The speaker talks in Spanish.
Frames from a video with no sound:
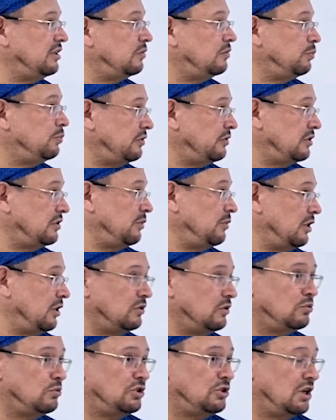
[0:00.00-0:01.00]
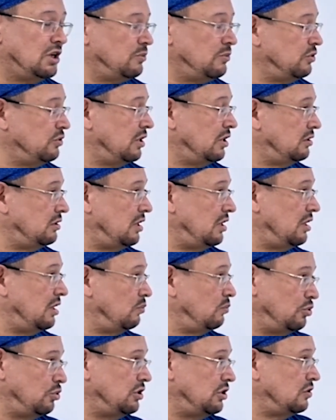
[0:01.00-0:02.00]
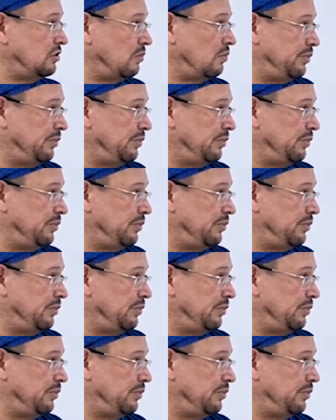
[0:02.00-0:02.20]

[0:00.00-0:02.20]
y después también escuchamos que tienen muchas